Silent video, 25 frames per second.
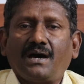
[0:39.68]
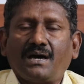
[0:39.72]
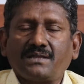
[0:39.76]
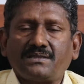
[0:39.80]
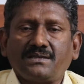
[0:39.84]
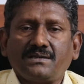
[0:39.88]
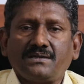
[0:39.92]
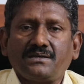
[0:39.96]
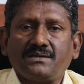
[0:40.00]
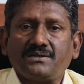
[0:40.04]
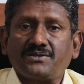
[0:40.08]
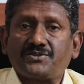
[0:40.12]

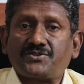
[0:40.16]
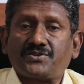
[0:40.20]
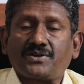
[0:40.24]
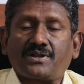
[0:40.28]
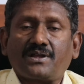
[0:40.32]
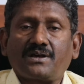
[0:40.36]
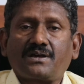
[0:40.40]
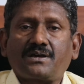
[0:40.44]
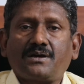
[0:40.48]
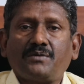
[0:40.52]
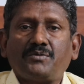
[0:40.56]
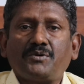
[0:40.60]
அது
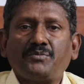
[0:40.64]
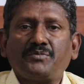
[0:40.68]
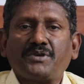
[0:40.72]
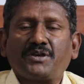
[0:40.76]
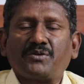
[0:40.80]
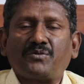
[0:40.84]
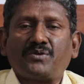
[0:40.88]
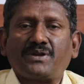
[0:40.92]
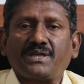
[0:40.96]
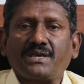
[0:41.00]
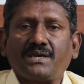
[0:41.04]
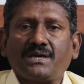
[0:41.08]
சிறக்கவும்
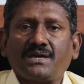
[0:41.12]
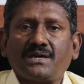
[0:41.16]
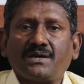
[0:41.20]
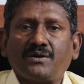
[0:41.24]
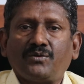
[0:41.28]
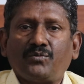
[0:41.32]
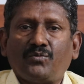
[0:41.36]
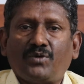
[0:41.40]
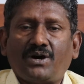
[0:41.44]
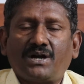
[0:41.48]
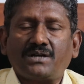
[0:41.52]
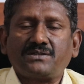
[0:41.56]
என்னுடைய
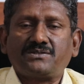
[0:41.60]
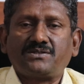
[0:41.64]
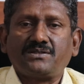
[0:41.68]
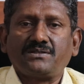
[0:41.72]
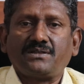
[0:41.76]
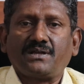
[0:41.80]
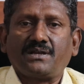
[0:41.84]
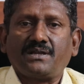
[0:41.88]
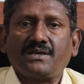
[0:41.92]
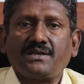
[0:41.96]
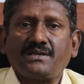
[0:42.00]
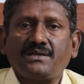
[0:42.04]

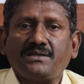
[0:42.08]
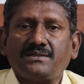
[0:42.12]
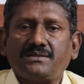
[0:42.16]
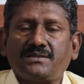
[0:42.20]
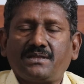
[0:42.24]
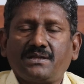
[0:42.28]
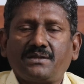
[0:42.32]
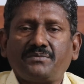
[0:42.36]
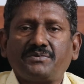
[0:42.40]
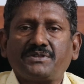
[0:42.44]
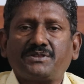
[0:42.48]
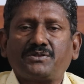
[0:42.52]
வாழ்த்துதலை
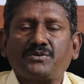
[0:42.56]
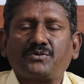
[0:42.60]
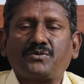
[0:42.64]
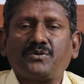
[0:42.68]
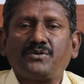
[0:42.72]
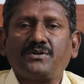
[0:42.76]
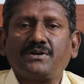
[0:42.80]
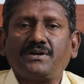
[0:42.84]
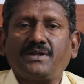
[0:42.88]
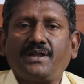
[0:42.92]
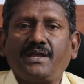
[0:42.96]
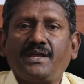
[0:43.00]
தெரிவித்துக்
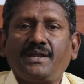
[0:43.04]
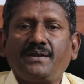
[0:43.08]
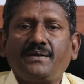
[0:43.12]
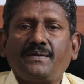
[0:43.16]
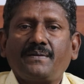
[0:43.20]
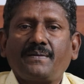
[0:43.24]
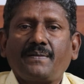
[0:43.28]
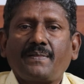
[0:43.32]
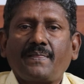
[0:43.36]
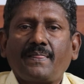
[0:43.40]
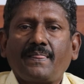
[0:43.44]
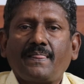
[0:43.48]
கொள்கிறேன்
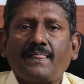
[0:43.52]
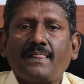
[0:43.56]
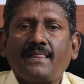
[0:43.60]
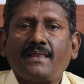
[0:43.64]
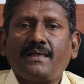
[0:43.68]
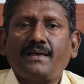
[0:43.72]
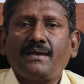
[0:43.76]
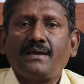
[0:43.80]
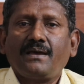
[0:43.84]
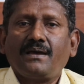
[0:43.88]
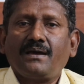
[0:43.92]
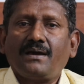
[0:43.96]

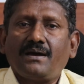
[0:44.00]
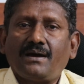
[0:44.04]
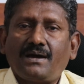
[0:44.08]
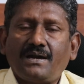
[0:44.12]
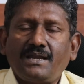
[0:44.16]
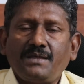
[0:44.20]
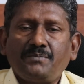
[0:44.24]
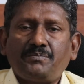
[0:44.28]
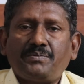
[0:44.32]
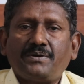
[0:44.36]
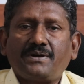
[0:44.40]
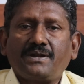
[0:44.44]

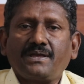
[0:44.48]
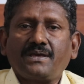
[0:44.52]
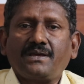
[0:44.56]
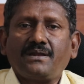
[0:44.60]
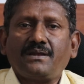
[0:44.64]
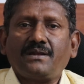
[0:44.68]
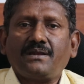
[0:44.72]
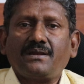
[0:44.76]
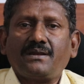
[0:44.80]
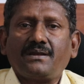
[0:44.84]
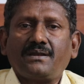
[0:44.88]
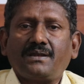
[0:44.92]

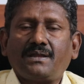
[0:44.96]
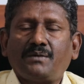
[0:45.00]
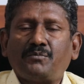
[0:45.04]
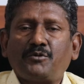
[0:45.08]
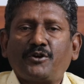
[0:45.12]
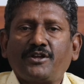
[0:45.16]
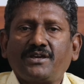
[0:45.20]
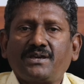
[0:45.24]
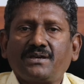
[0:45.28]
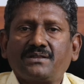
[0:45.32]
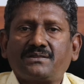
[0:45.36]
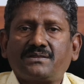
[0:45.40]
அடிப்படையில்
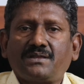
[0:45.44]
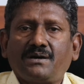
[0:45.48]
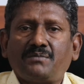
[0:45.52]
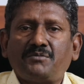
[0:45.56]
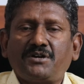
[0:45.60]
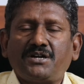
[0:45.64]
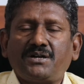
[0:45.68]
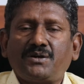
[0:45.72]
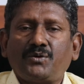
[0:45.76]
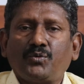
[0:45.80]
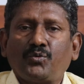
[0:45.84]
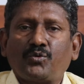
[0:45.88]
நம்முடைய
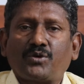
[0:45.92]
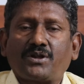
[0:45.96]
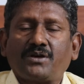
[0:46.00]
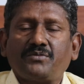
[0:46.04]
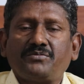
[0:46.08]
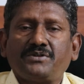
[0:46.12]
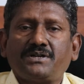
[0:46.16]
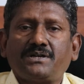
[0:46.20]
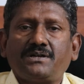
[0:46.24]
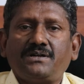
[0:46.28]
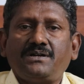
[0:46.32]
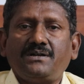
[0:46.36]
தமிழ்
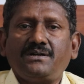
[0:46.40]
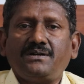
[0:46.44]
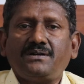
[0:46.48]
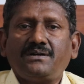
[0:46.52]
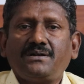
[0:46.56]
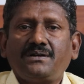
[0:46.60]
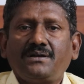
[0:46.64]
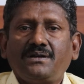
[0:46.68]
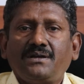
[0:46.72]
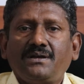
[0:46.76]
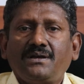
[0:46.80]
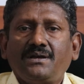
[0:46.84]
உறவுகள்
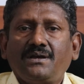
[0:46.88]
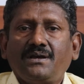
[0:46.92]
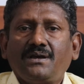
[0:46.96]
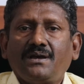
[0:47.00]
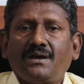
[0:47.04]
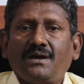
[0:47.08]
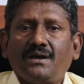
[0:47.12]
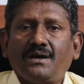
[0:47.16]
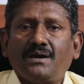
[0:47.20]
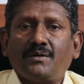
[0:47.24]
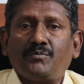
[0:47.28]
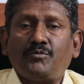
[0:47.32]

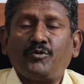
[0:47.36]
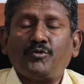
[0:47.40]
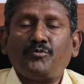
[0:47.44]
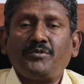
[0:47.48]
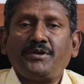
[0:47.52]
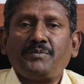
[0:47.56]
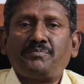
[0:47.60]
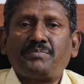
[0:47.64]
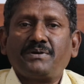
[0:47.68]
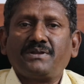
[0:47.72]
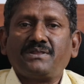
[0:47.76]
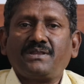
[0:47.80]

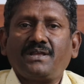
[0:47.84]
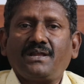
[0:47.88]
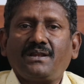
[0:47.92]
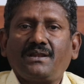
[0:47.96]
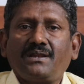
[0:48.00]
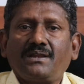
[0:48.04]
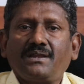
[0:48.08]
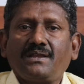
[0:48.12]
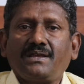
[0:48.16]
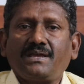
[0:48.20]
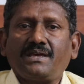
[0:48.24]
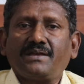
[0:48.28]
பூமி
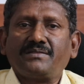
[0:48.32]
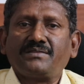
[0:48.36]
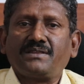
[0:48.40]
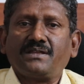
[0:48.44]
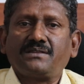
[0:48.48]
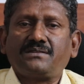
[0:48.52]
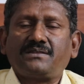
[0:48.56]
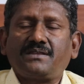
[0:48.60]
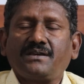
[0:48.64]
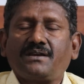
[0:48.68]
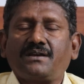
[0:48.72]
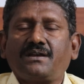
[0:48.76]
பந்தில்
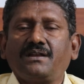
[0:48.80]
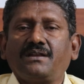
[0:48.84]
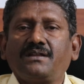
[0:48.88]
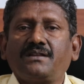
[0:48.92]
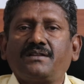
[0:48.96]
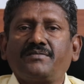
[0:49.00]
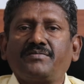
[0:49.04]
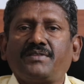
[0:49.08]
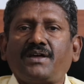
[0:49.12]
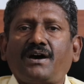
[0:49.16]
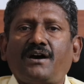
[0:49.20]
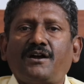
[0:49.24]
எந்த திக்கில்
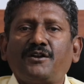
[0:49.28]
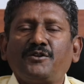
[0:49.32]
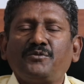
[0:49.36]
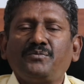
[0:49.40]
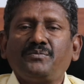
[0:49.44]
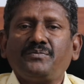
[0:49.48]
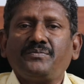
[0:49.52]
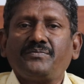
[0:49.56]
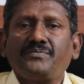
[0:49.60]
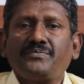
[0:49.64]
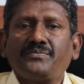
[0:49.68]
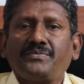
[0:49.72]

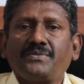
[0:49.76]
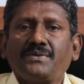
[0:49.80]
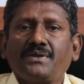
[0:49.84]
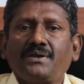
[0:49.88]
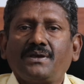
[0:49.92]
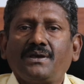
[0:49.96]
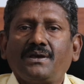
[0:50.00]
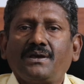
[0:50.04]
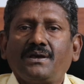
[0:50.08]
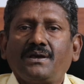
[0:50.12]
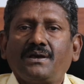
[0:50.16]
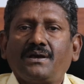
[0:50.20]
இருந்தாலும்
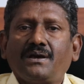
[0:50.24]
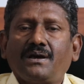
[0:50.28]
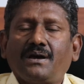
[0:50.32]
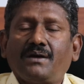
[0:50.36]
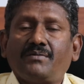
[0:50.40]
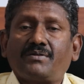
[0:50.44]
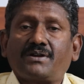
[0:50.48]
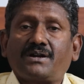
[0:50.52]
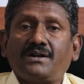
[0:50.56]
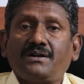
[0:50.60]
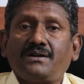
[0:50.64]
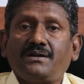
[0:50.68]

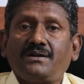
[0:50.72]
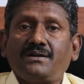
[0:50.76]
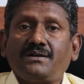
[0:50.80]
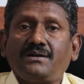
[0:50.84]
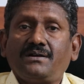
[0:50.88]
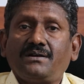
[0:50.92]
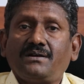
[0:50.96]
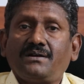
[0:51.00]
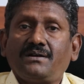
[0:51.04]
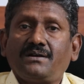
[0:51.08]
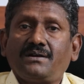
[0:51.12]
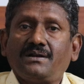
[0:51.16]
அவர்கள்
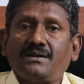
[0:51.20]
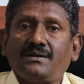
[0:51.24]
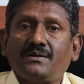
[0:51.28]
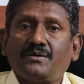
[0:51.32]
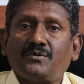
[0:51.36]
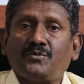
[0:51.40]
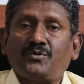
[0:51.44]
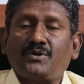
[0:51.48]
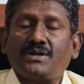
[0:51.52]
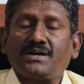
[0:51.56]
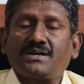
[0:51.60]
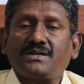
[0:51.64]

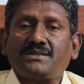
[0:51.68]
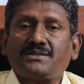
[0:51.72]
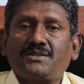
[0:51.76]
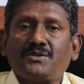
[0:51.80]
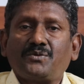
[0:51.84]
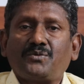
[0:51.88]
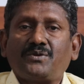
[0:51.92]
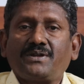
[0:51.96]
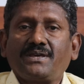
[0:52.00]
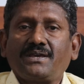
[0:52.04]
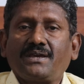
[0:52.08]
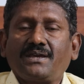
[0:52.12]

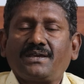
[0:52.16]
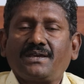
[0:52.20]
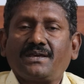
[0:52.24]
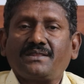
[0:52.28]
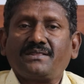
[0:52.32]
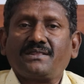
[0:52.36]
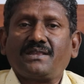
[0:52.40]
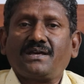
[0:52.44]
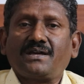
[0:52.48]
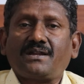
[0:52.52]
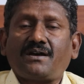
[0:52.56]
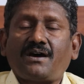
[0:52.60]
உலகத்தினுடைய
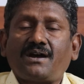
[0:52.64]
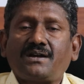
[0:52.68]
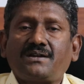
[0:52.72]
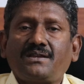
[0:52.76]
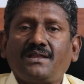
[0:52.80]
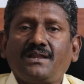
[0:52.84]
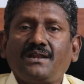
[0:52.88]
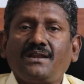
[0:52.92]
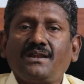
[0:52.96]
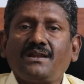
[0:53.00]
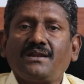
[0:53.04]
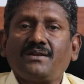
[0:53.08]
எந்த
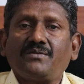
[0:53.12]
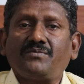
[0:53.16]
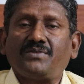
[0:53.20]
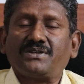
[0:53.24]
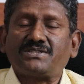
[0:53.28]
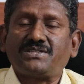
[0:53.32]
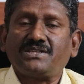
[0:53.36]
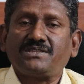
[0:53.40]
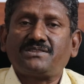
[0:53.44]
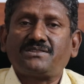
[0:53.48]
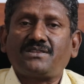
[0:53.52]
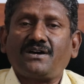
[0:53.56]
நாட்டில்
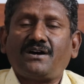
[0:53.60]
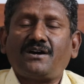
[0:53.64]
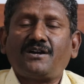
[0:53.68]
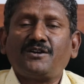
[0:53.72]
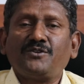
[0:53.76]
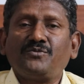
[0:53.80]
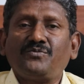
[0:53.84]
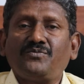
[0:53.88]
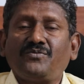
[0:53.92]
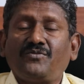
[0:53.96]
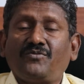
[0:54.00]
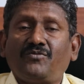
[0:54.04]

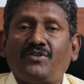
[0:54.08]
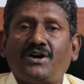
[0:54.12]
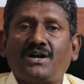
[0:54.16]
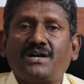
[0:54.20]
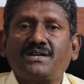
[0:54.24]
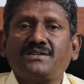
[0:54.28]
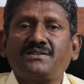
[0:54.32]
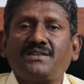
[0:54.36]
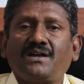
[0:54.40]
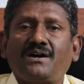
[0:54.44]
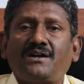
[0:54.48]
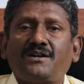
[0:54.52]
வசித்தாலும்
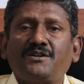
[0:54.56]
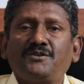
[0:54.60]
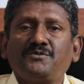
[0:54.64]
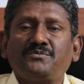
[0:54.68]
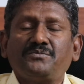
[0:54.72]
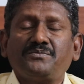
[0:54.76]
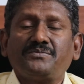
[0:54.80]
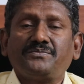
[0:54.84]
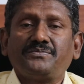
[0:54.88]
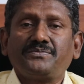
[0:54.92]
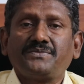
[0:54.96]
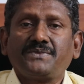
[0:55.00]

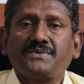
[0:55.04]
வாழ்ந்தாலும்